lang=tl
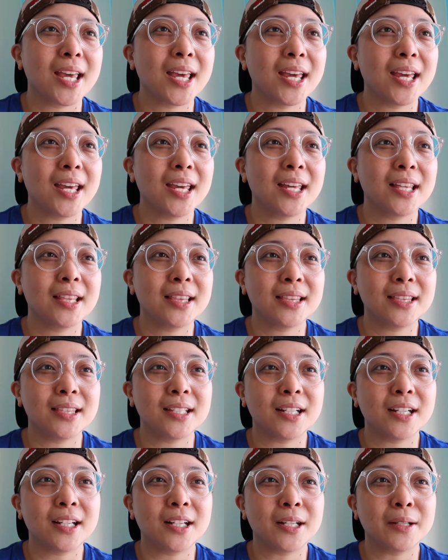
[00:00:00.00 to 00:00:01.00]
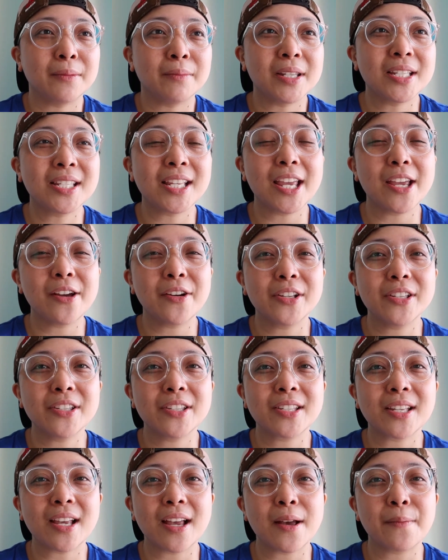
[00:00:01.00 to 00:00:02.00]
And um, isa
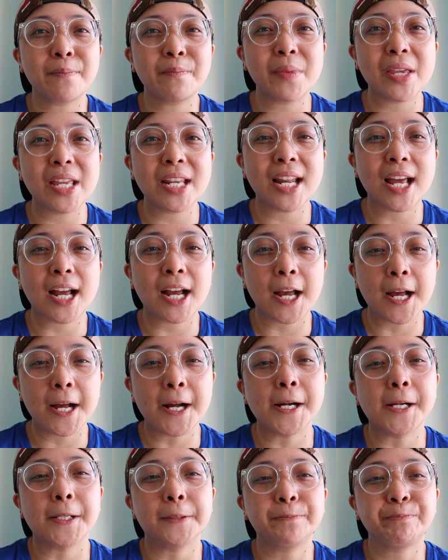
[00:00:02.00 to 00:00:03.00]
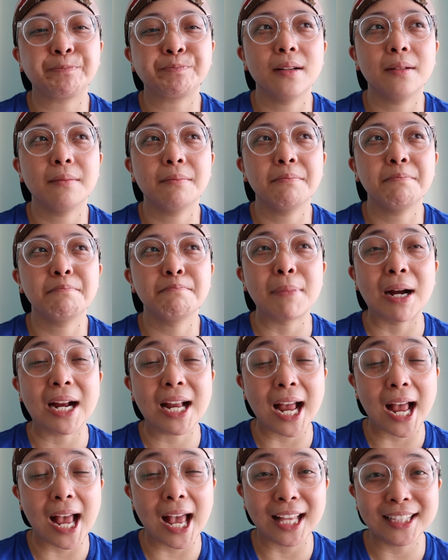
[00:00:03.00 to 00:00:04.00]
yon sa pinaka
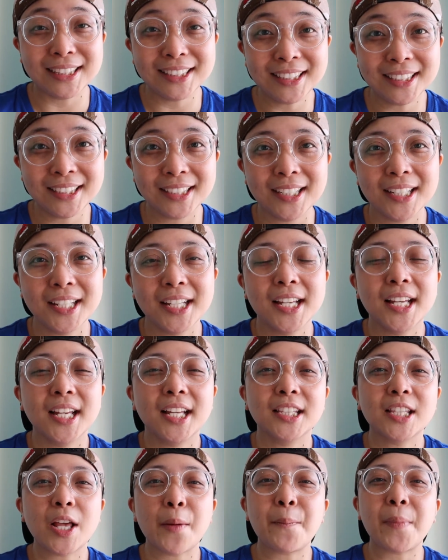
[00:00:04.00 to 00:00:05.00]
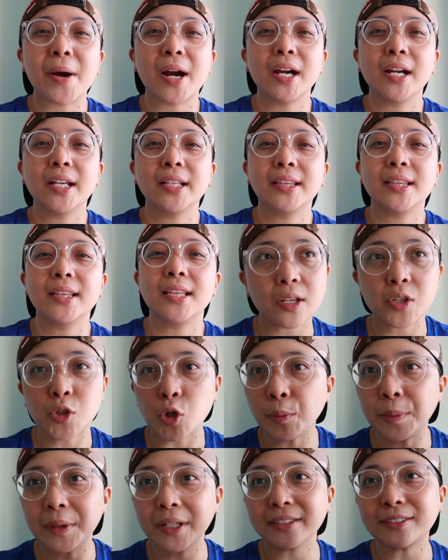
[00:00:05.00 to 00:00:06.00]
magaan na part.
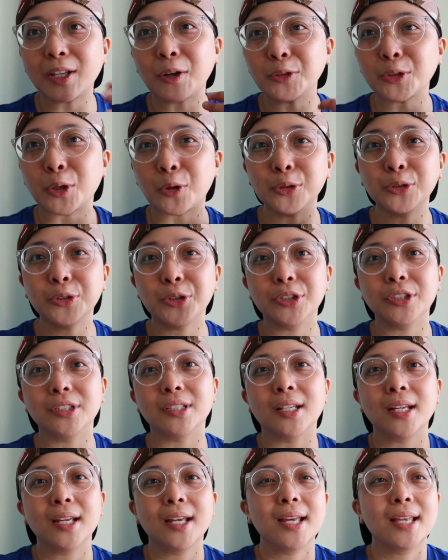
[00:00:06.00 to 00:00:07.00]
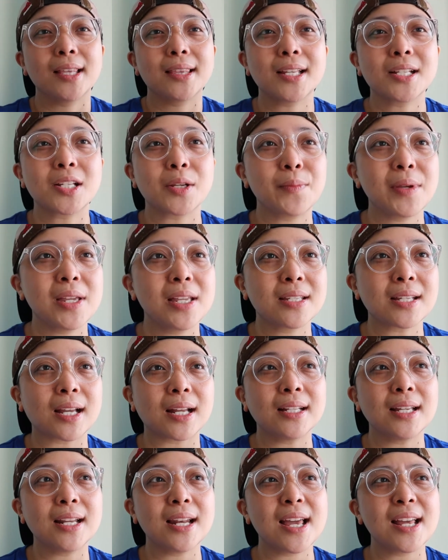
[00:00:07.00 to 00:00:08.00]
Sobrang takot ako nun. sabihin
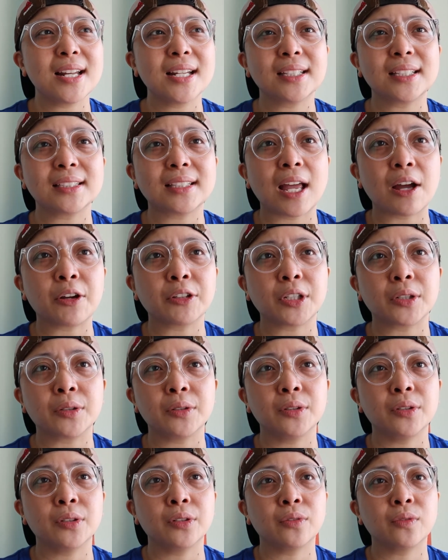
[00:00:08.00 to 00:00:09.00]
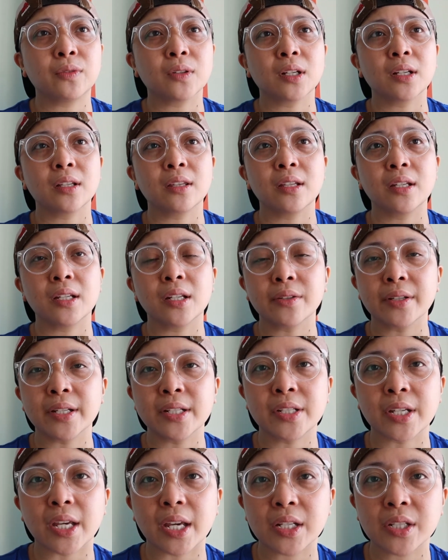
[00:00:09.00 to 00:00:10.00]
sa kanila, natatakot ako for the
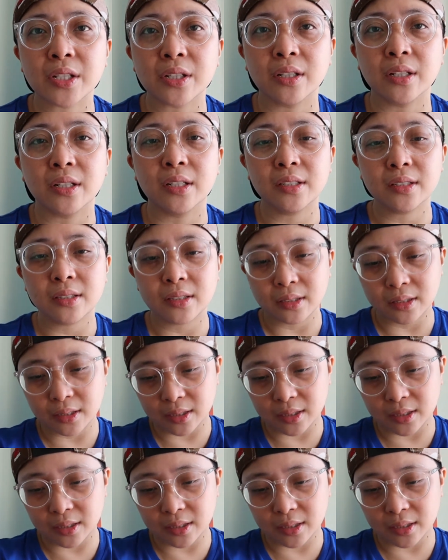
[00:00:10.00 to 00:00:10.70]
rejection,